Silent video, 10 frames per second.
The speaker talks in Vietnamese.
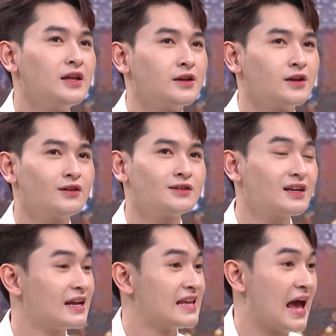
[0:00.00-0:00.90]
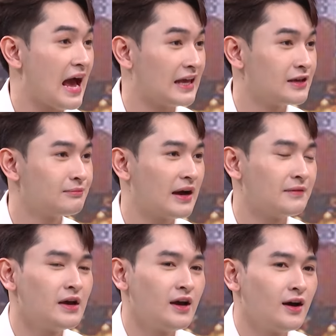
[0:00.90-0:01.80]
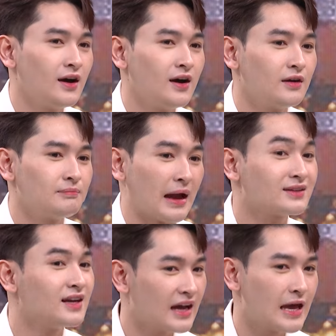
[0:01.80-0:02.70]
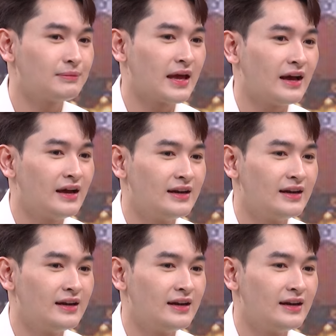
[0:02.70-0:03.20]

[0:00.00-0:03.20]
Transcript: thì nó rất là dài nhưng mà bản thân em nha